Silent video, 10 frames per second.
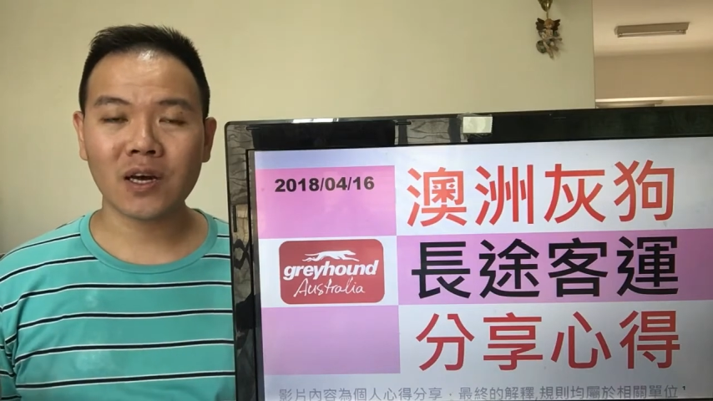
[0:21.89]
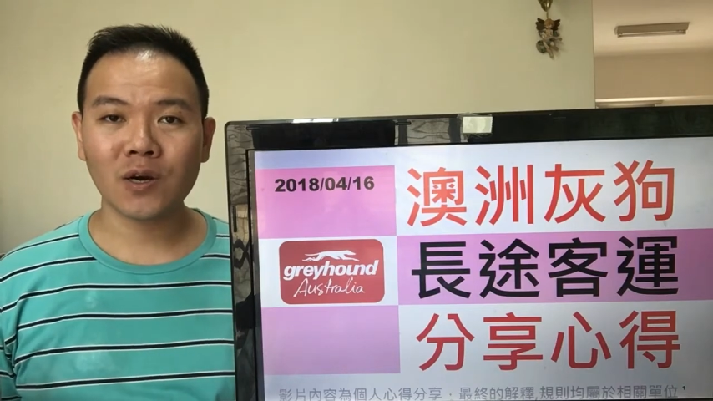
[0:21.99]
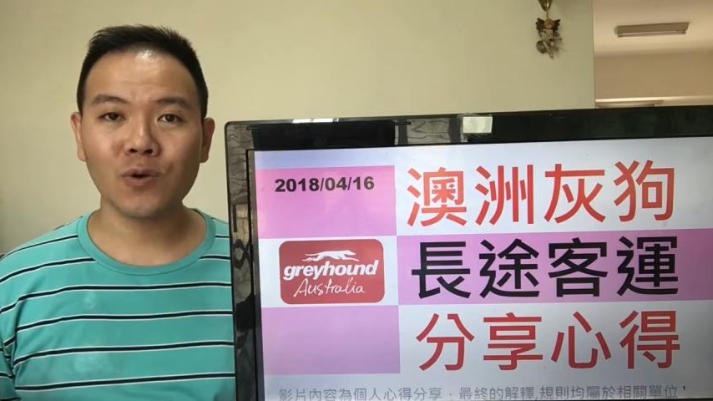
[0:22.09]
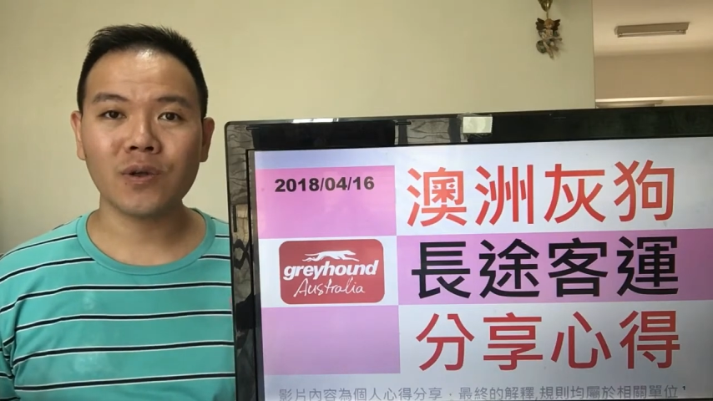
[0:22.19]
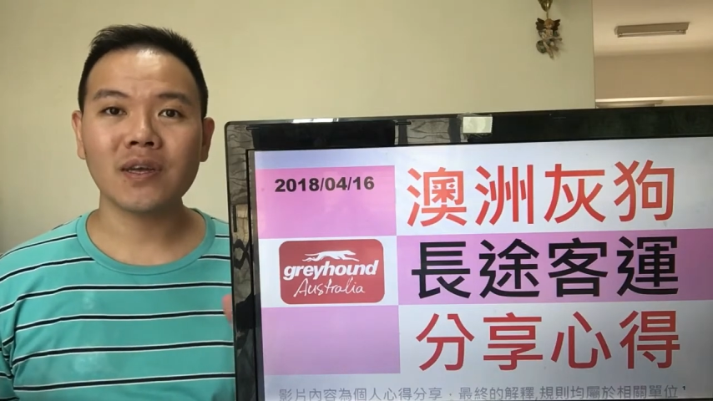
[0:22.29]

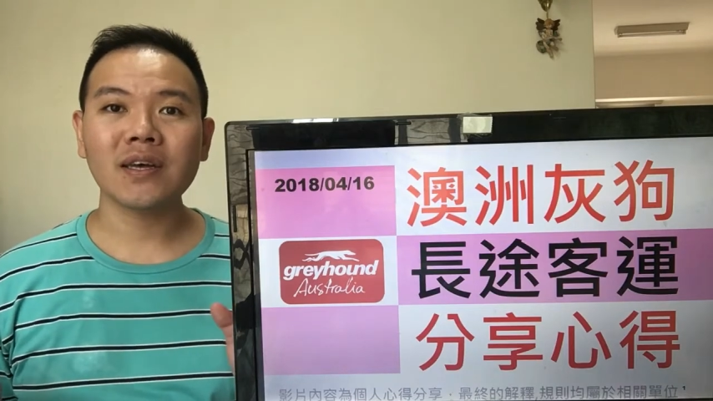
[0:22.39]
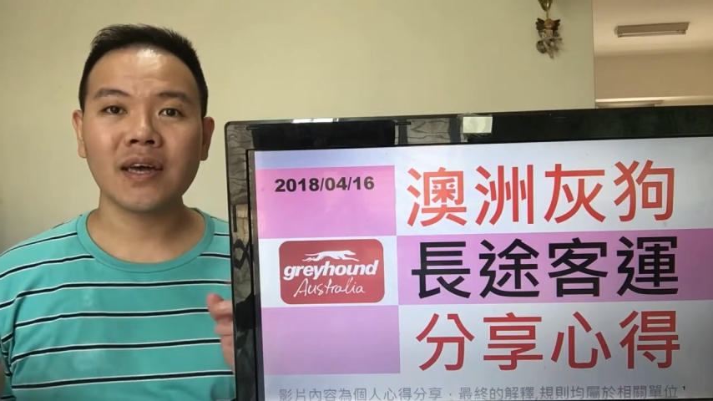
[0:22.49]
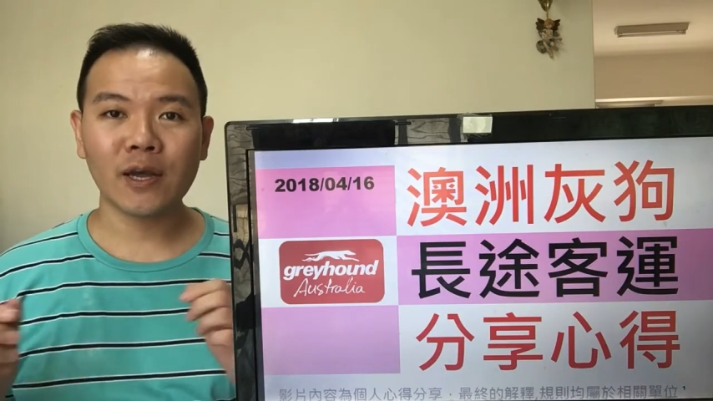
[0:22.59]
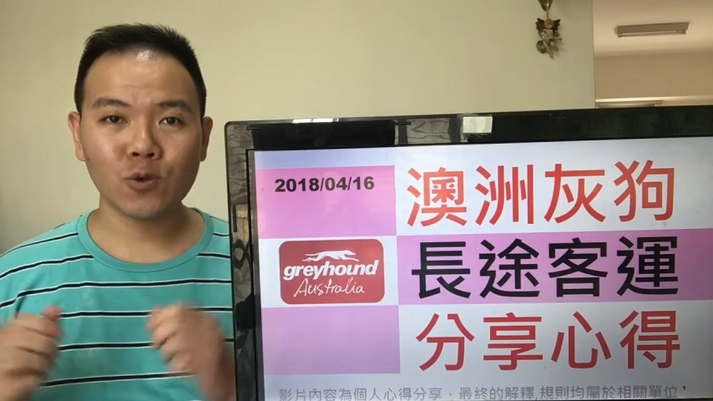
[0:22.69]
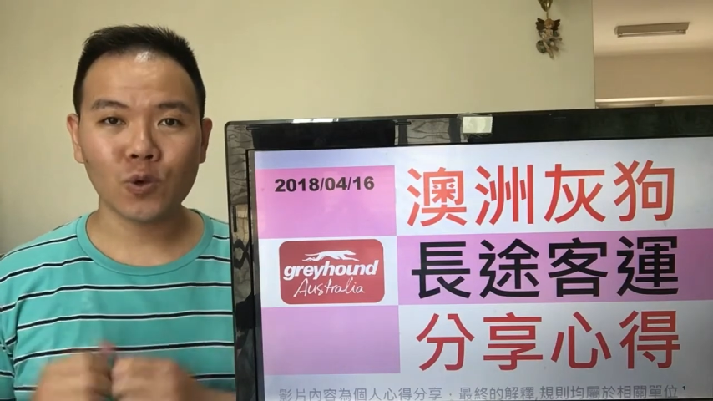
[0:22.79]
客运
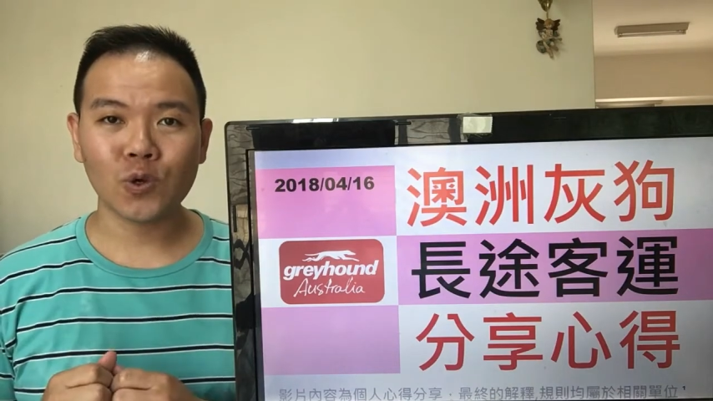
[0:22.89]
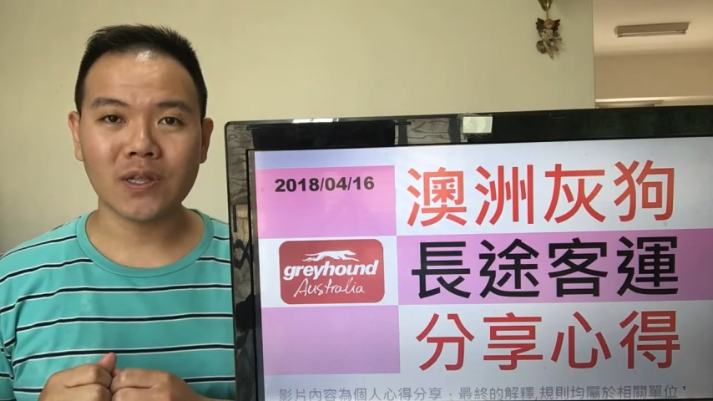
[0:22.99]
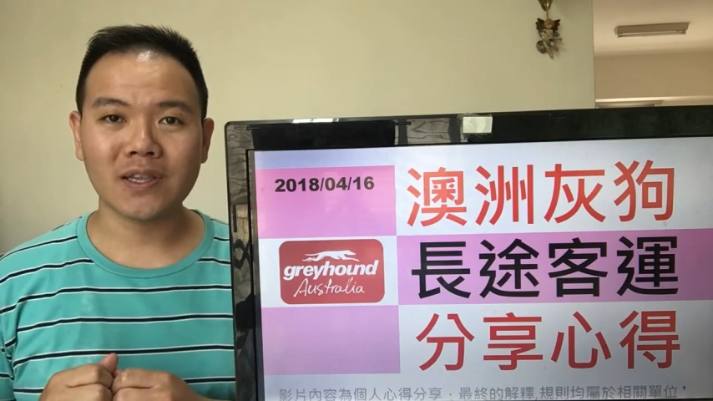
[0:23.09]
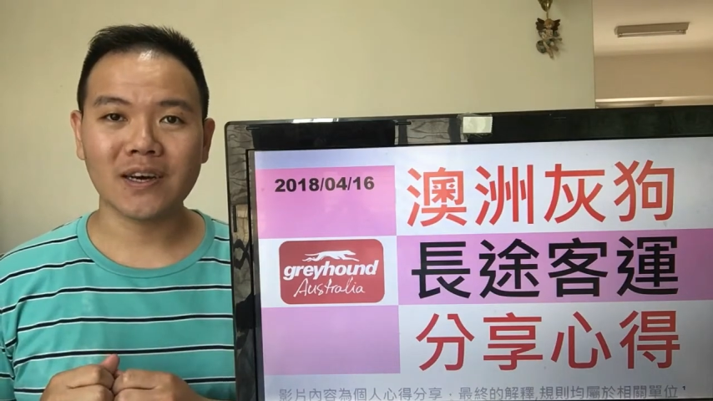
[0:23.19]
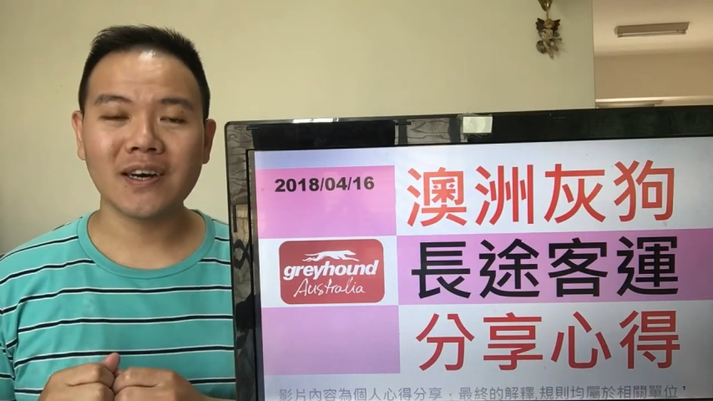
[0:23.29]
可以做
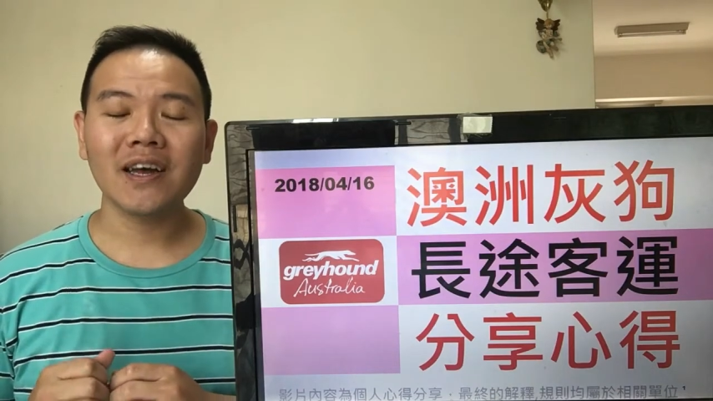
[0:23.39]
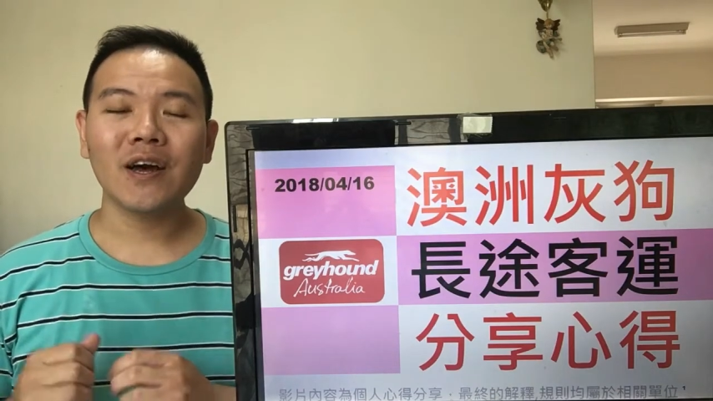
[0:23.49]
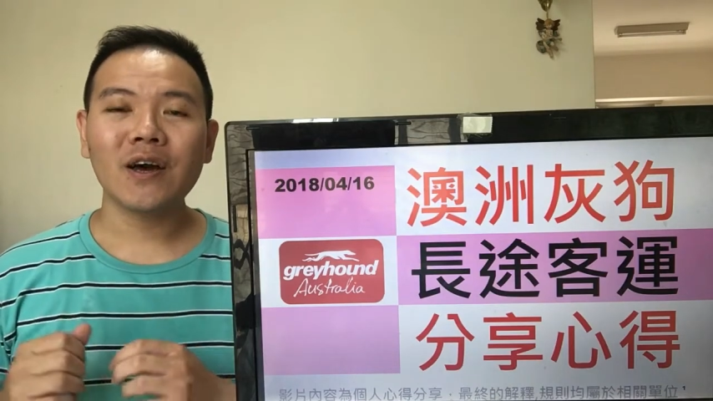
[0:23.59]
选择。